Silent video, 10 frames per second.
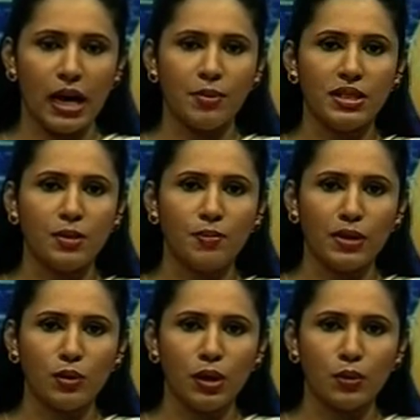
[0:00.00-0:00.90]
அமைச்சர்
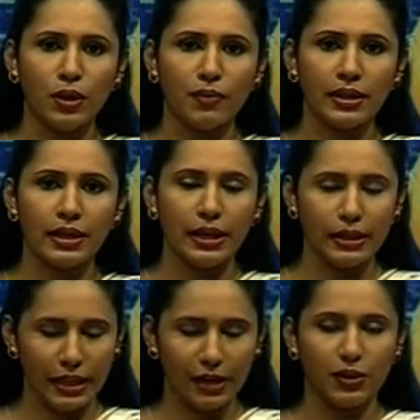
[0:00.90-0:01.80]
பந்துல குணவர்தன
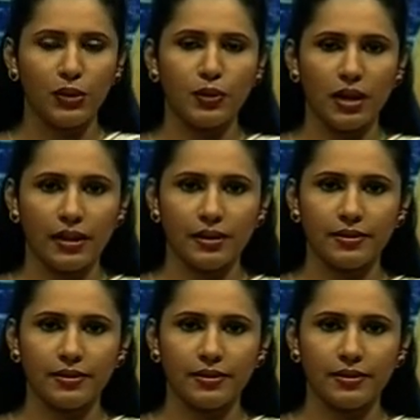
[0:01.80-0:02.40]
தெரிவித்துள்ளார்